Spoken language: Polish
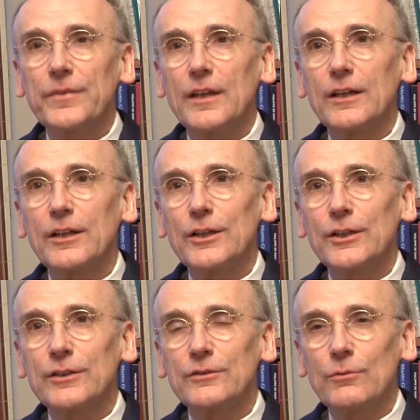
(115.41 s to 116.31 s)

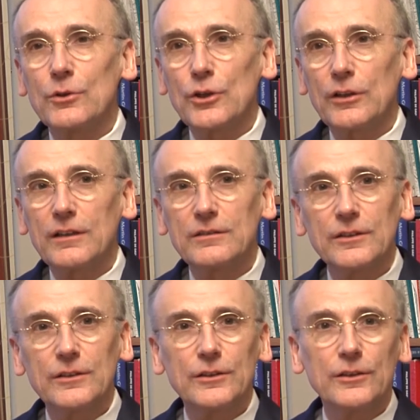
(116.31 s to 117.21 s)
e, złożona z
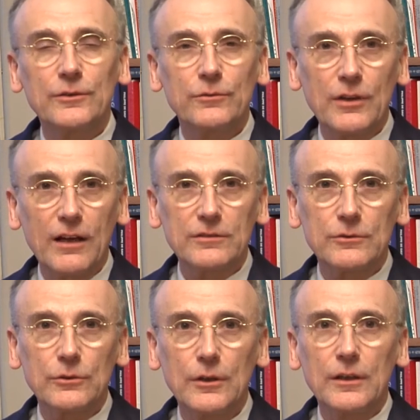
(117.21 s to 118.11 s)
tych
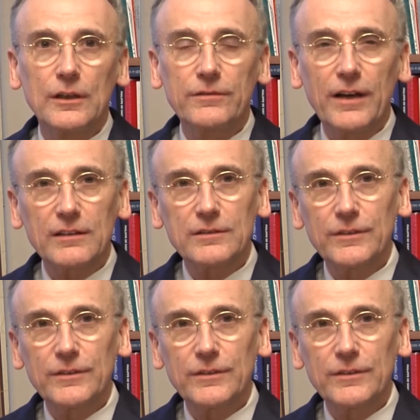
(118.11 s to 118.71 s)
12 gwiazd.